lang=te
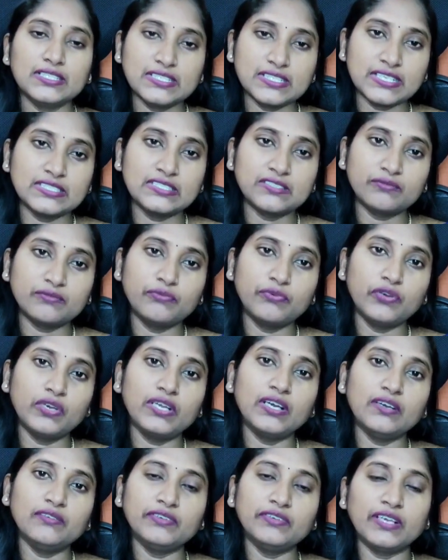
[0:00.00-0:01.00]

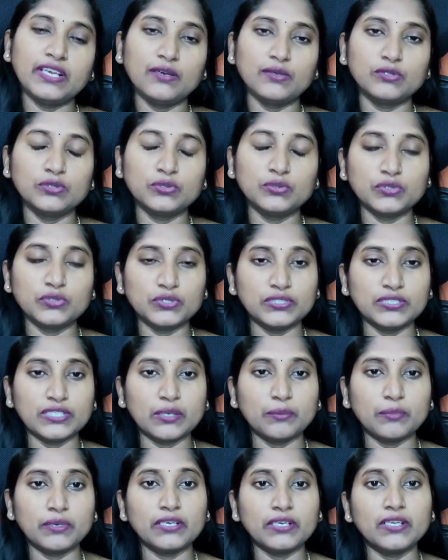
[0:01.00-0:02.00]
స్ట్రెస్ఫుల్గా ఫీల్ అవుతూ
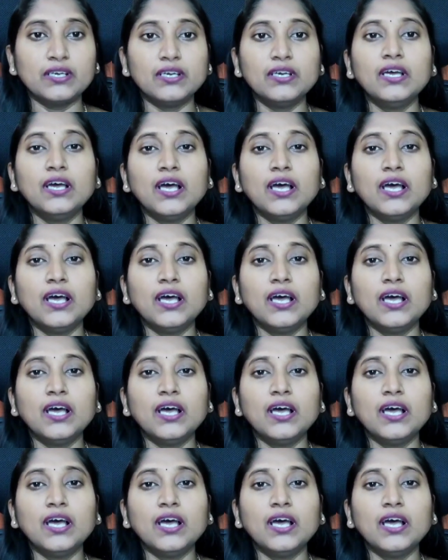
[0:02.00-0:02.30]
ఉంటుందన్నమాట